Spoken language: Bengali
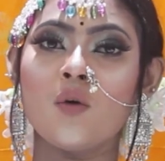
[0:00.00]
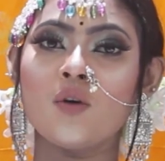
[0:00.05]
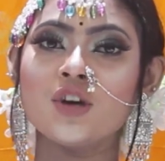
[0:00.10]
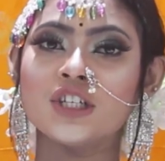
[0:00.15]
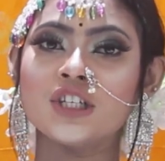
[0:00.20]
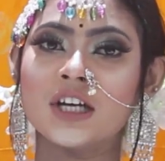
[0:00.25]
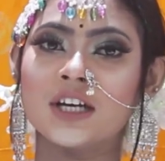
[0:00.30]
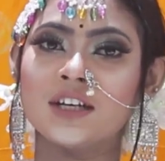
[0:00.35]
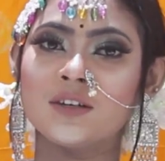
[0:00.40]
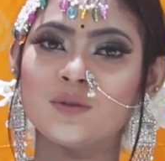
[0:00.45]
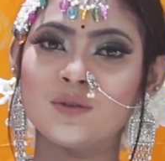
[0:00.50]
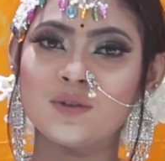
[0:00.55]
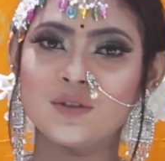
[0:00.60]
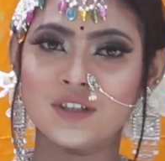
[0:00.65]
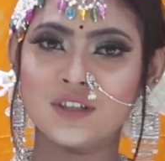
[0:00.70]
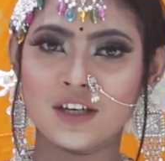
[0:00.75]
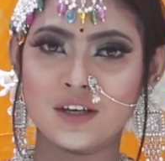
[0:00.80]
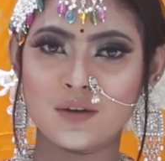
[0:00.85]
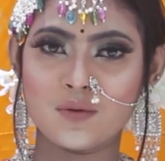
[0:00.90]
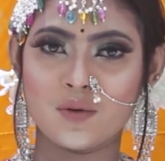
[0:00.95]
ওই শাড়িগুলো
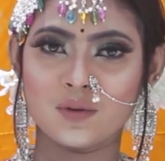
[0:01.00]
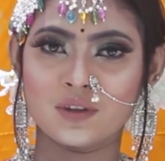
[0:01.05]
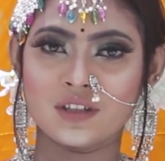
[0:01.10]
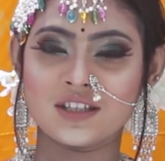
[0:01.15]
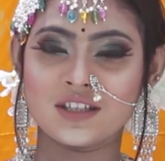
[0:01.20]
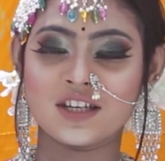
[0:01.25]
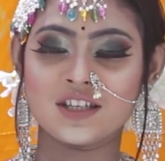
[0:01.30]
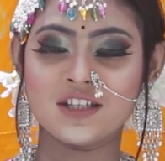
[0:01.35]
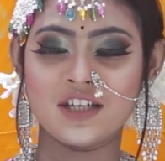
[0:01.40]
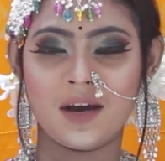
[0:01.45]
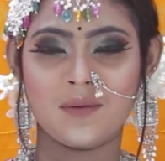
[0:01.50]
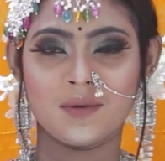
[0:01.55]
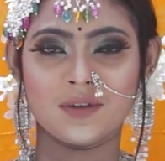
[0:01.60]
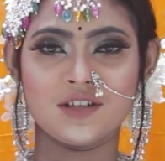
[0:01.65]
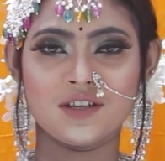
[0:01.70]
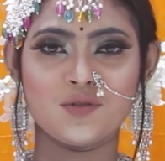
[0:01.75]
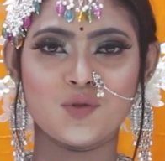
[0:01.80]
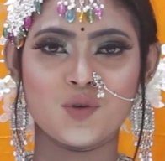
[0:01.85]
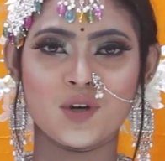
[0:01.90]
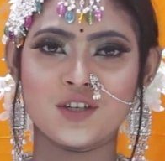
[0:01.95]
নিয়েই করতে চাচ্ছি
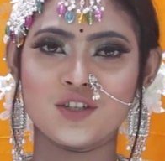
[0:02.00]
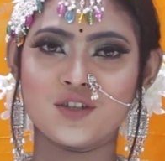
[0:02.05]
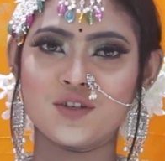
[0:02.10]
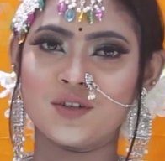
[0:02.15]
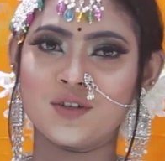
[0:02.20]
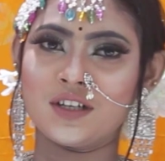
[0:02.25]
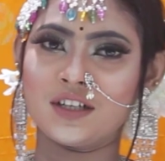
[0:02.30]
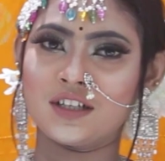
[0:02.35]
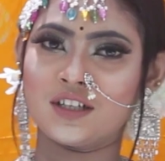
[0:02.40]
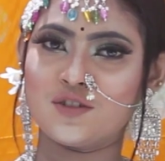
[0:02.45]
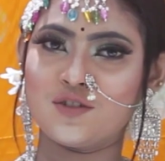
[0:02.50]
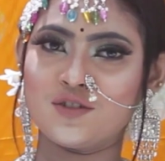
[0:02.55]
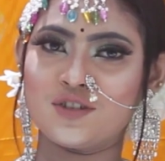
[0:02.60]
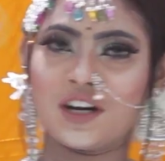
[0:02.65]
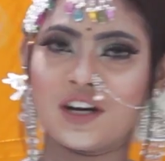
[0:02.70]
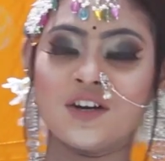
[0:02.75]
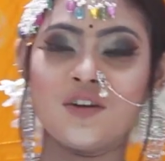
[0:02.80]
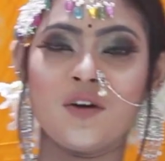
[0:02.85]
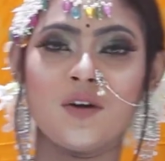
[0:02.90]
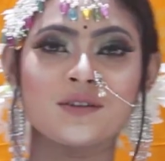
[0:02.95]
আমাদের ট্রেডিশনাল কিছু
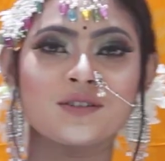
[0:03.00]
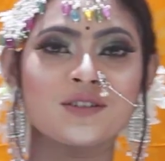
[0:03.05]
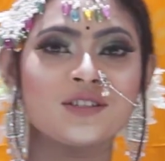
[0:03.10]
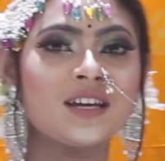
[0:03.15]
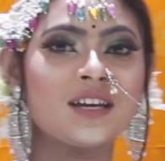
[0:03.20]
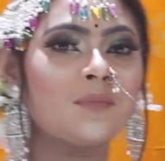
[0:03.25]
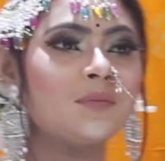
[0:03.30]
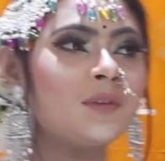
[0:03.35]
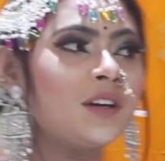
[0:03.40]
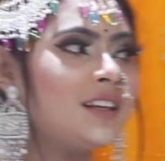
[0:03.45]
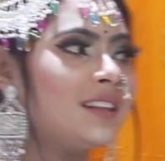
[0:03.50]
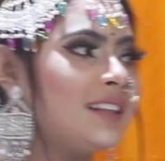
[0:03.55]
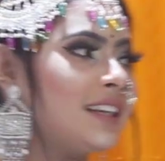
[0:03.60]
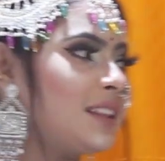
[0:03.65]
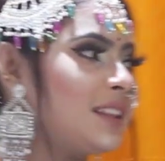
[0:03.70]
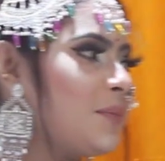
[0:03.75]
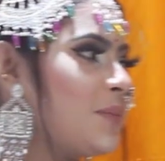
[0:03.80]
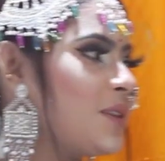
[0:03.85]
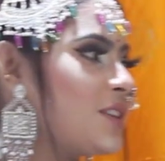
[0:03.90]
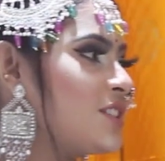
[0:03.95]
শাড়ি অলরেডি আপনারা
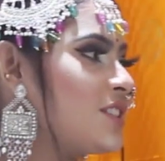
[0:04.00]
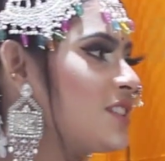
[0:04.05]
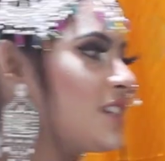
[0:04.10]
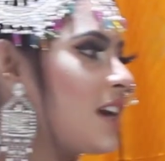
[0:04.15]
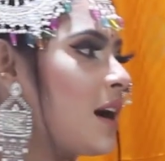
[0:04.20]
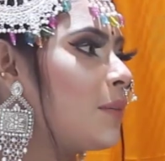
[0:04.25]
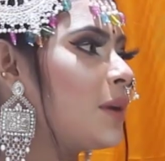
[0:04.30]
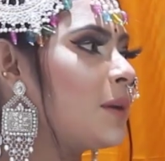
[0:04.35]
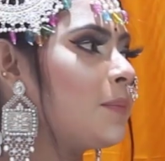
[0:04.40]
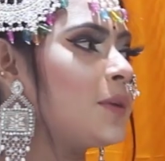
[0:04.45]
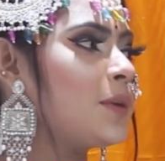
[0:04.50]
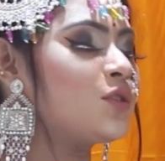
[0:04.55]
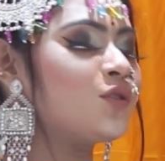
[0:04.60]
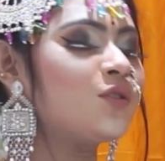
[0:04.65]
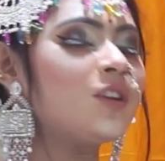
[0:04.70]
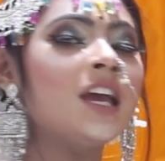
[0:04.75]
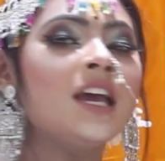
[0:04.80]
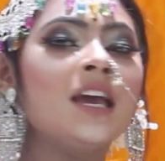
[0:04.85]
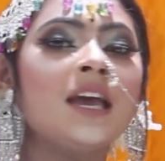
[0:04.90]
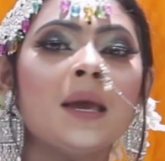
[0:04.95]
দেখতে পাচ্ছেন যে আমার
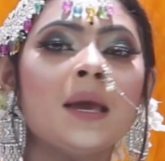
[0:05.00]
পেছনে